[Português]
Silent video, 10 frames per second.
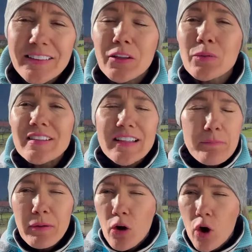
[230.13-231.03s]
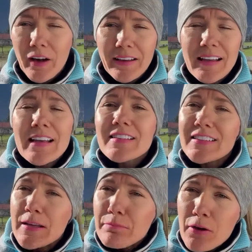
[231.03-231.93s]
Então, sempre orem,
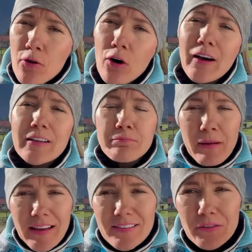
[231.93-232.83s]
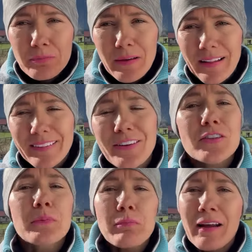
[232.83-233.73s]
sempre orem, peçam para Deus
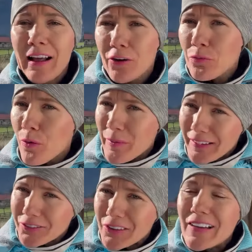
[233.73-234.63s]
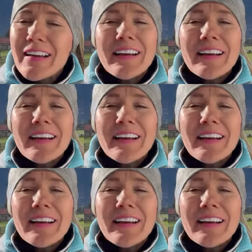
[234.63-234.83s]
preparar o um momento.